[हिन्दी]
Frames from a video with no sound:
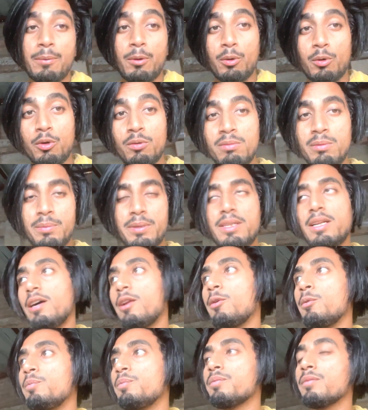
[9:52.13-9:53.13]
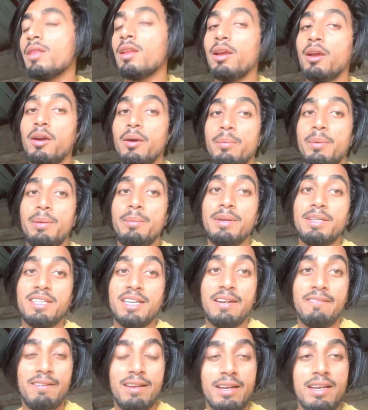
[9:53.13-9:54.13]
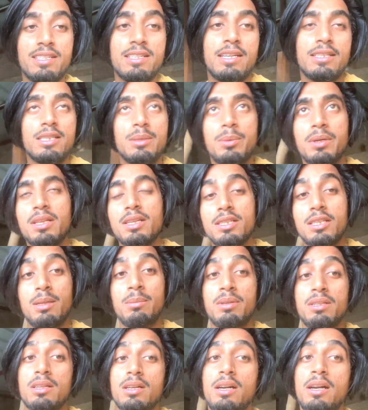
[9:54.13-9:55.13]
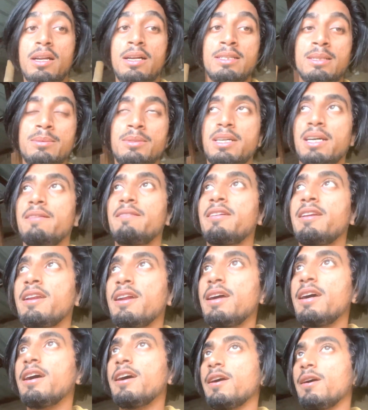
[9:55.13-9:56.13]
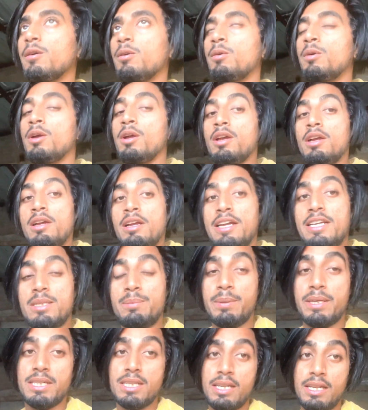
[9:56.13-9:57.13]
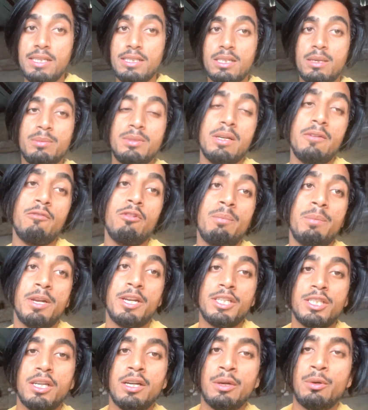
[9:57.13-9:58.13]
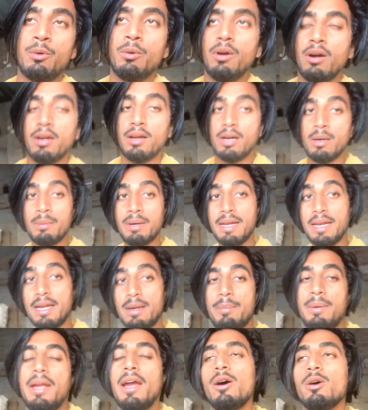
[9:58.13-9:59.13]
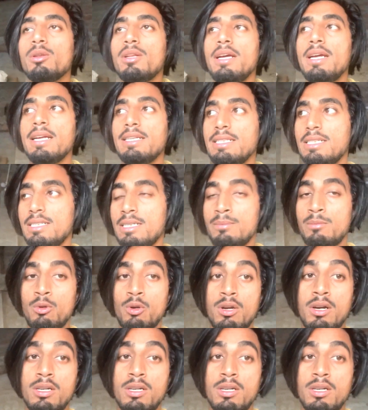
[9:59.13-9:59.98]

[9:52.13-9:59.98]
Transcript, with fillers: लोगों में बता रहा हूँ कभी भी जानवर के साथ ज़बरदस्ती मत करना जब जानवर नया आया हो स्पेशली जब जब वो परेशान हो हमारे यहाँ पे क्या होता है कि जैसे हम लोग